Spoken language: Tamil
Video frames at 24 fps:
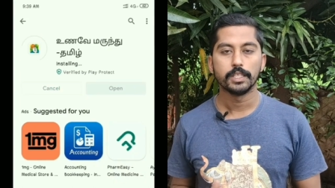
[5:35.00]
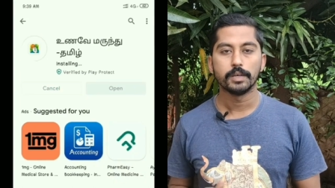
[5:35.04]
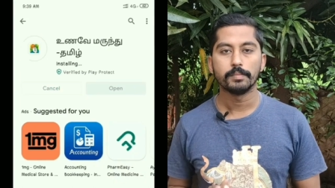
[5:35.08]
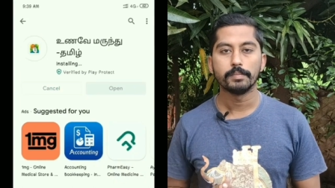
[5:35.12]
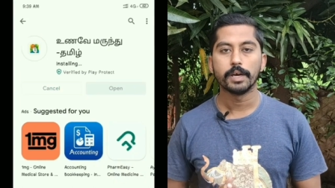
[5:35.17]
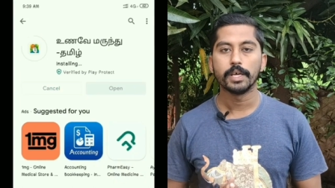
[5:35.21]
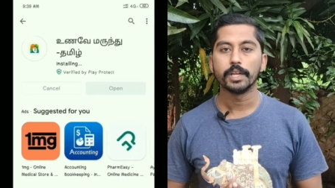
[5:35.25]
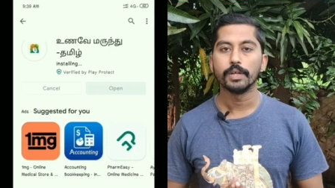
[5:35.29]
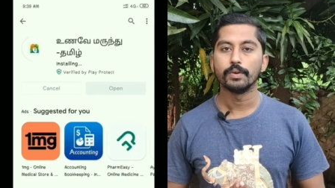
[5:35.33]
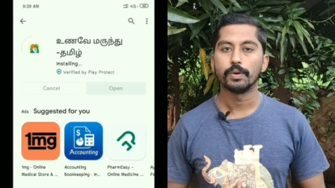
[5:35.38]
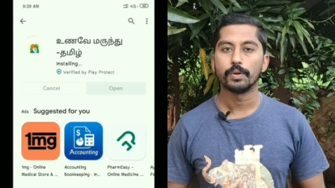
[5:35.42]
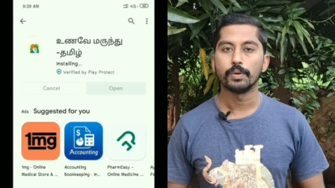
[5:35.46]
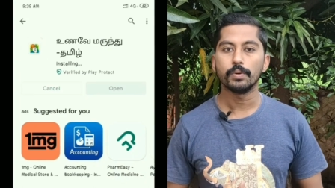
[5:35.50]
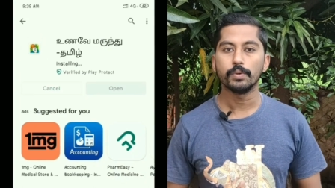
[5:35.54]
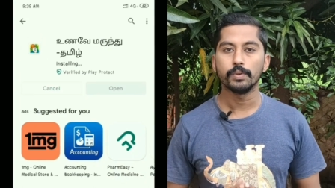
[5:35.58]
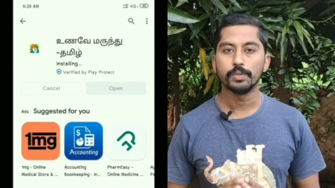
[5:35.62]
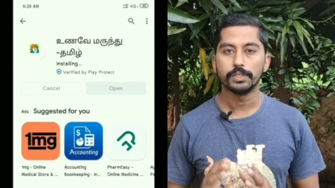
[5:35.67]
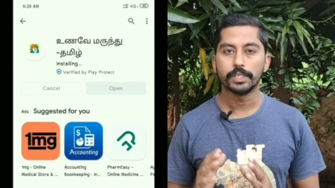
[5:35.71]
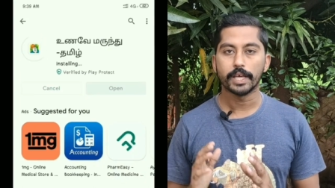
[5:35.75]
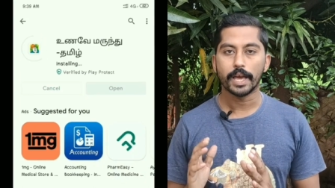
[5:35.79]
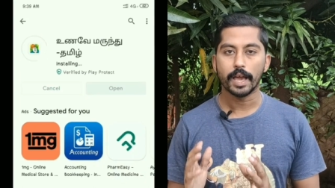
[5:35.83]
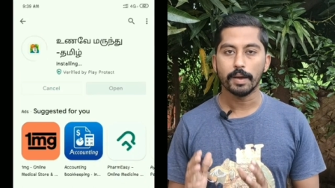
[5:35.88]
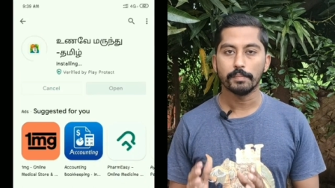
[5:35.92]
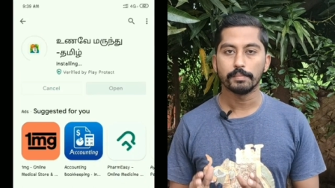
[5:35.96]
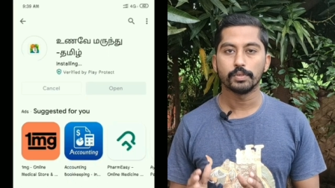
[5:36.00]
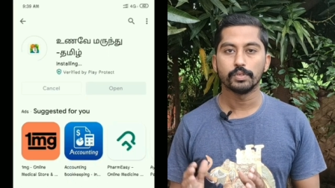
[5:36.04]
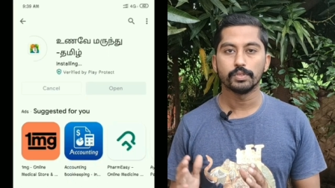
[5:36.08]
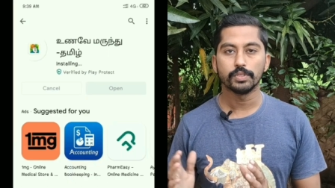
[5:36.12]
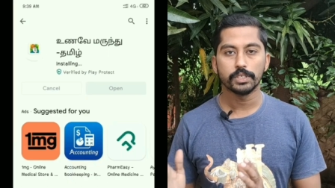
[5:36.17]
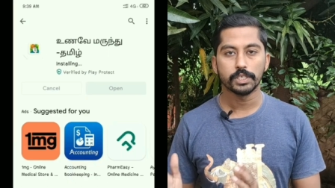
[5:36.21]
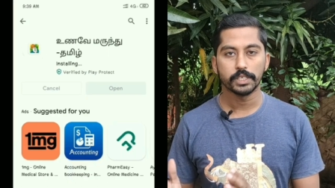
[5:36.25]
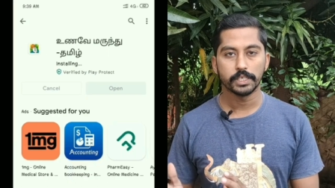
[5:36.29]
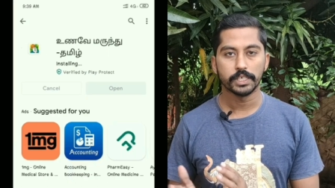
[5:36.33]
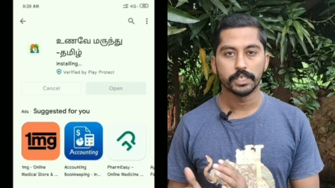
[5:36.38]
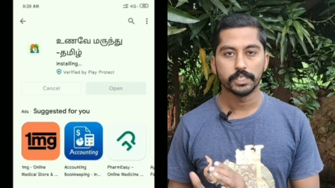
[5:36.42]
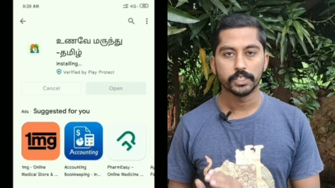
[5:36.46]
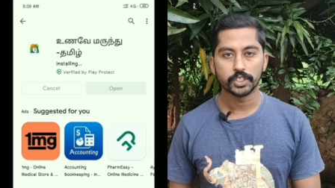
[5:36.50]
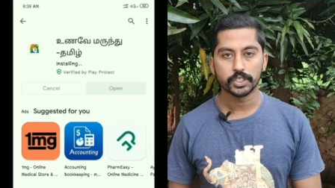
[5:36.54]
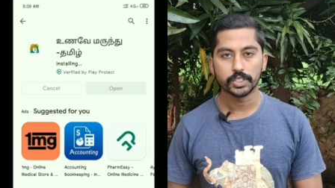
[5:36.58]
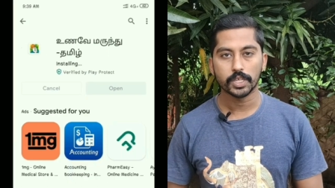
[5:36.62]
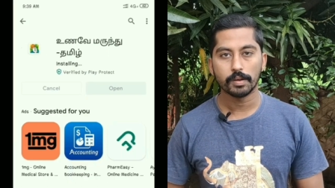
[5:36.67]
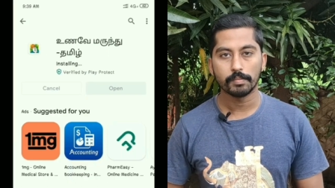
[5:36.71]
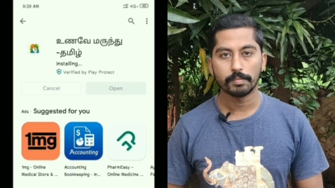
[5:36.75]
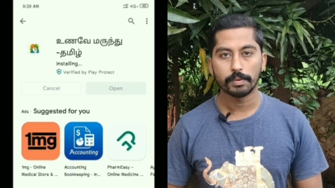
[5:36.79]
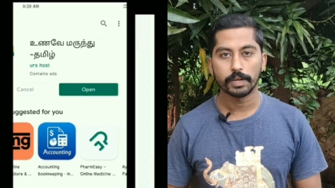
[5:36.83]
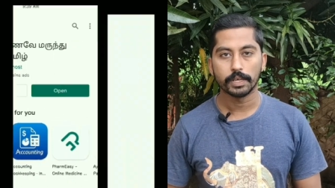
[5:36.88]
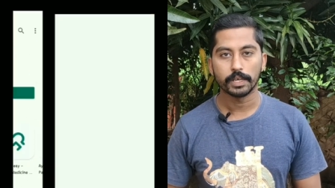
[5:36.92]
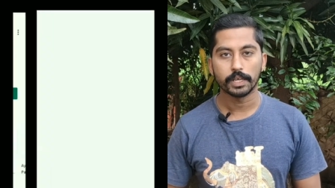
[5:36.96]
இந்த மாதிரி வரும் இந்த ஆப் வந்து நீங்க
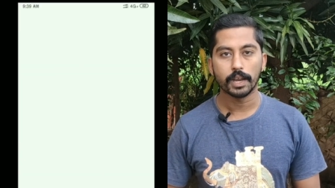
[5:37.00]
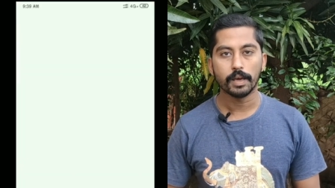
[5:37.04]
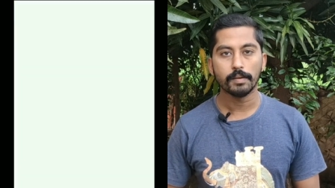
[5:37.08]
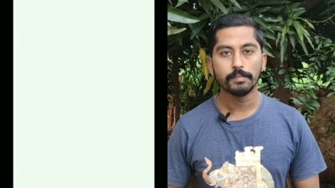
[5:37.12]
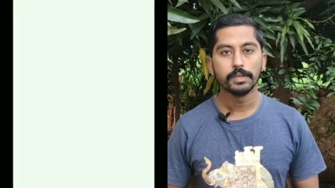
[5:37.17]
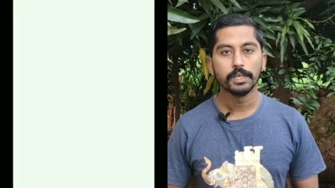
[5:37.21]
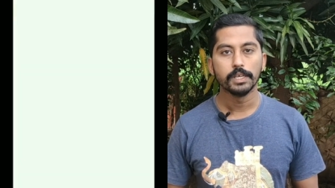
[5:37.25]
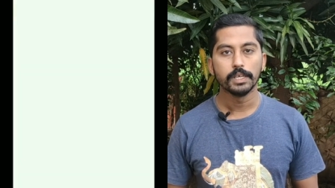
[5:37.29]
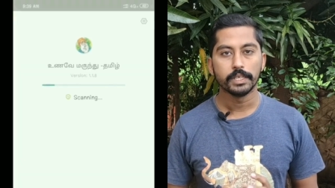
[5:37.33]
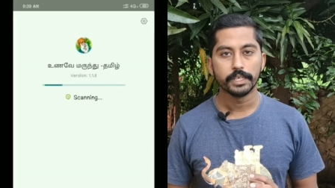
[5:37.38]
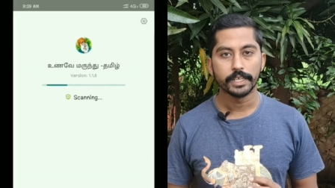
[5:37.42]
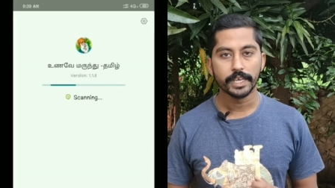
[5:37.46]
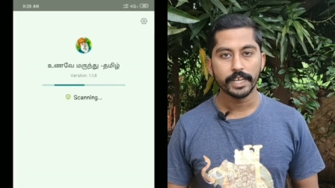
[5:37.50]
இன்ஸ்டால் பண்ணிக்கலாம்